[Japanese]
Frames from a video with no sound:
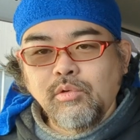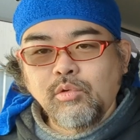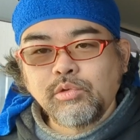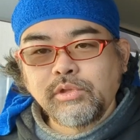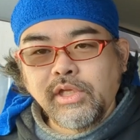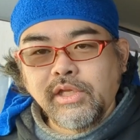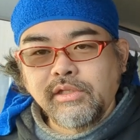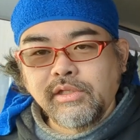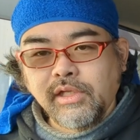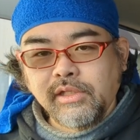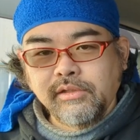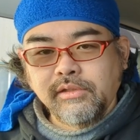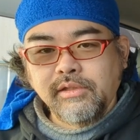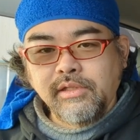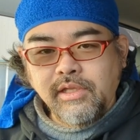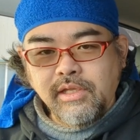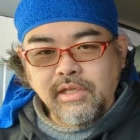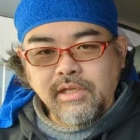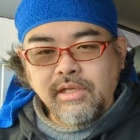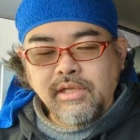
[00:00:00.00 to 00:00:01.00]
骨なの
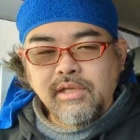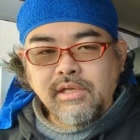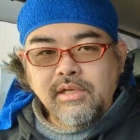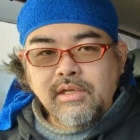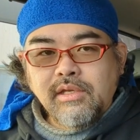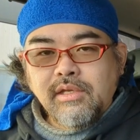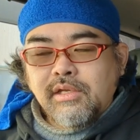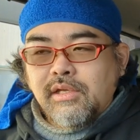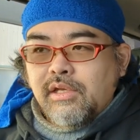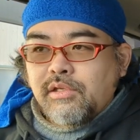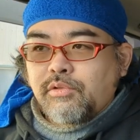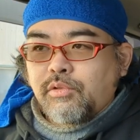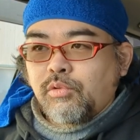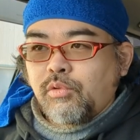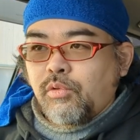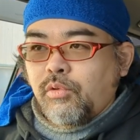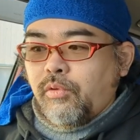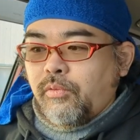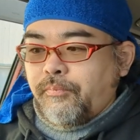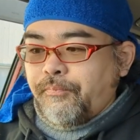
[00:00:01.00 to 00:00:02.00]
でそ
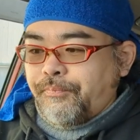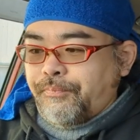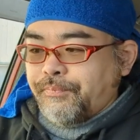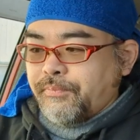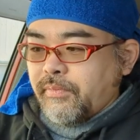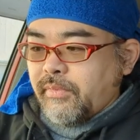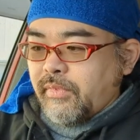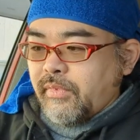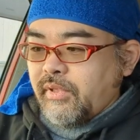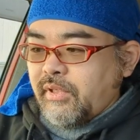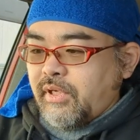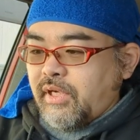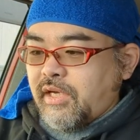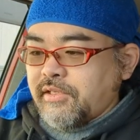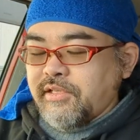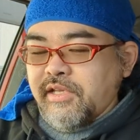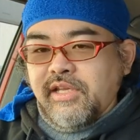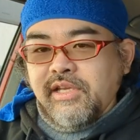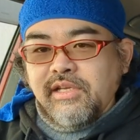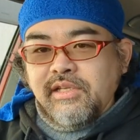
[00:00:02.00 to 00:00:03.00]
の化
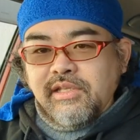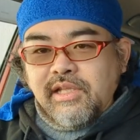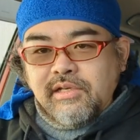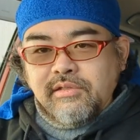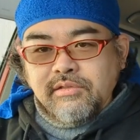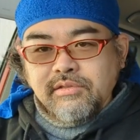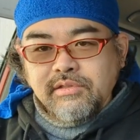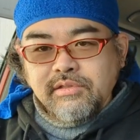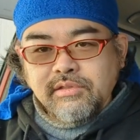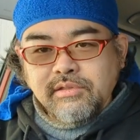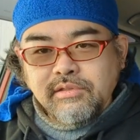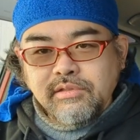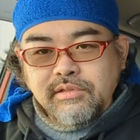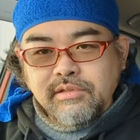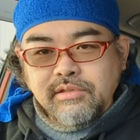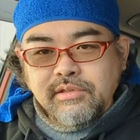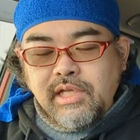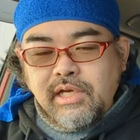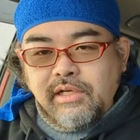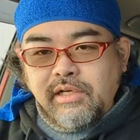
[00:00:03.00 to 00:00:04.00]
石にな
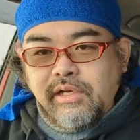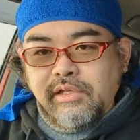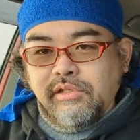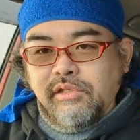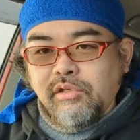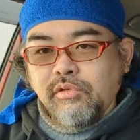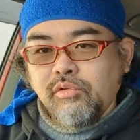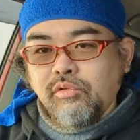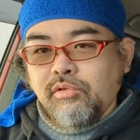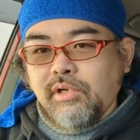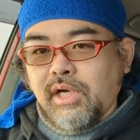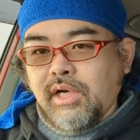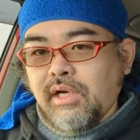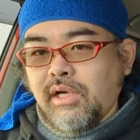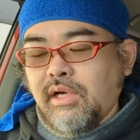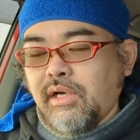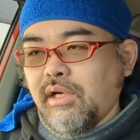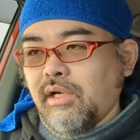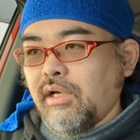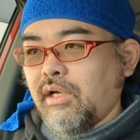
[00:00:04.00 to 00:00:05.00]
る段階っていうのは
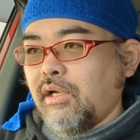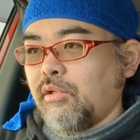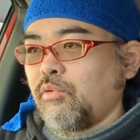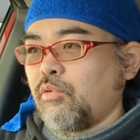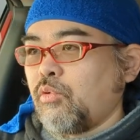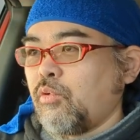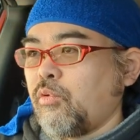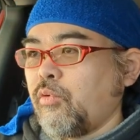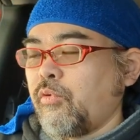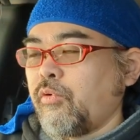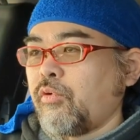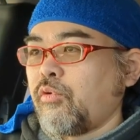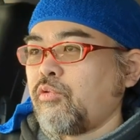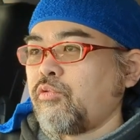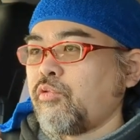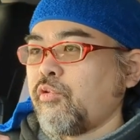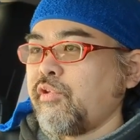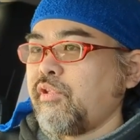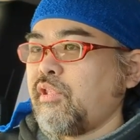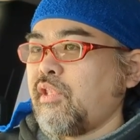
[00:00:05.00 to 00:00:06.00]
あの
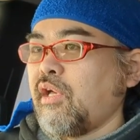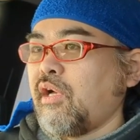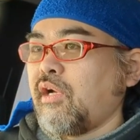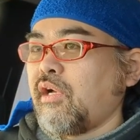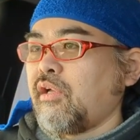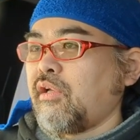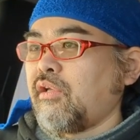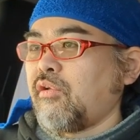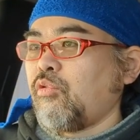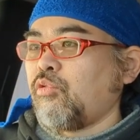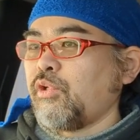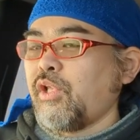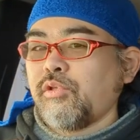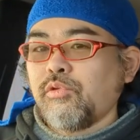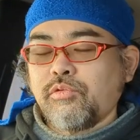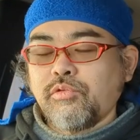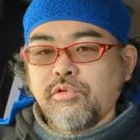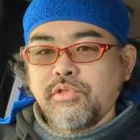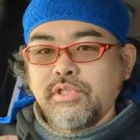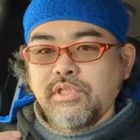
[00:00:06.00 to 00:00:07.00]
そういった骨
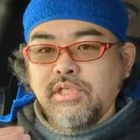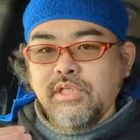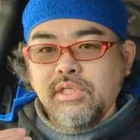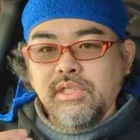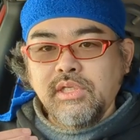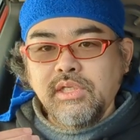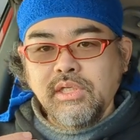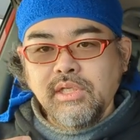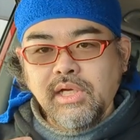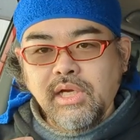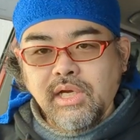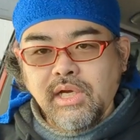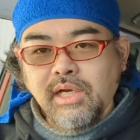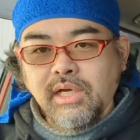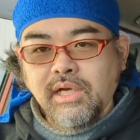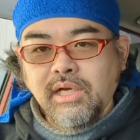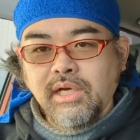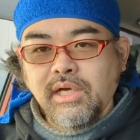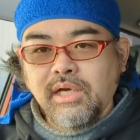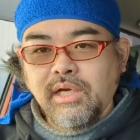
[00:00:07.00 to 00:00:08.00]
の組織
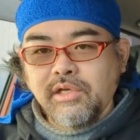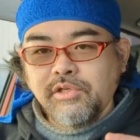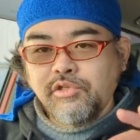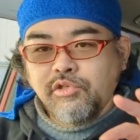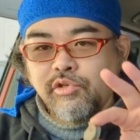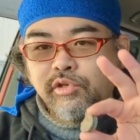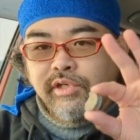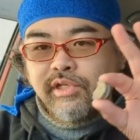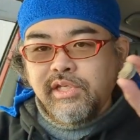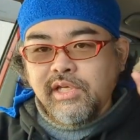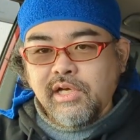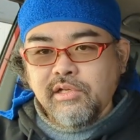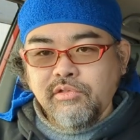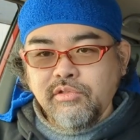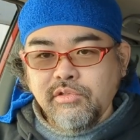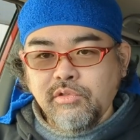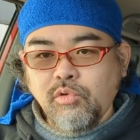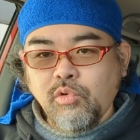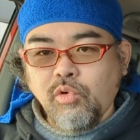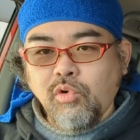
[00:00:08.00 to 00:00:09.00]
が周囲にあ
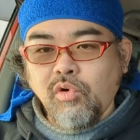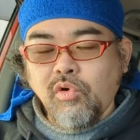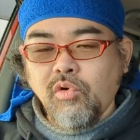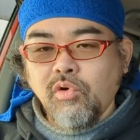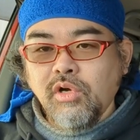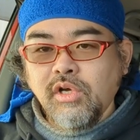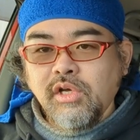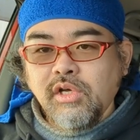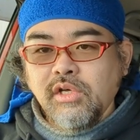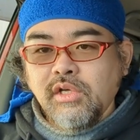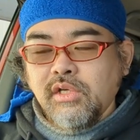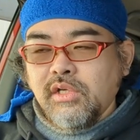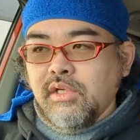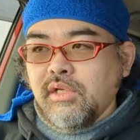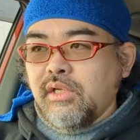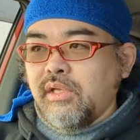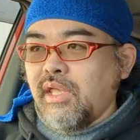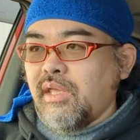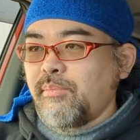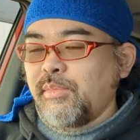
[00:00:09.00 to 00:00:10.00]
るこ
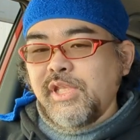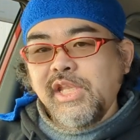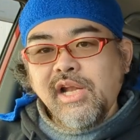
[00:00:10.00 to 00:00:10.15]
うミ